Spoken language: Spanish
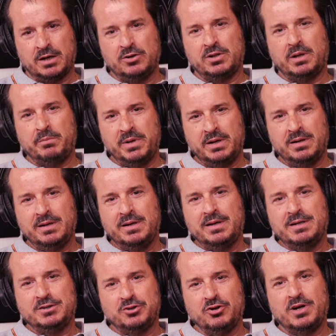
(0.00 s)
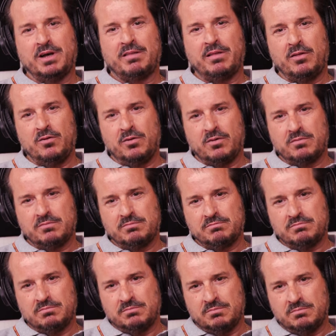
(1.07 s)
que yo también soy cazador
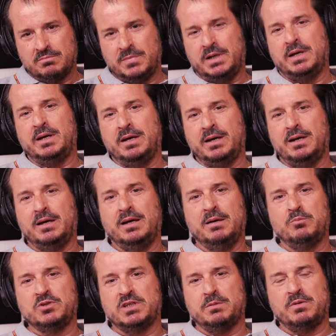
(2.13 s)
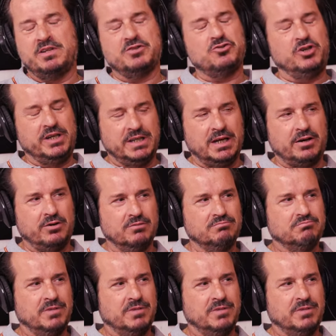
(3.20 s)
eh, muchas veces solitario.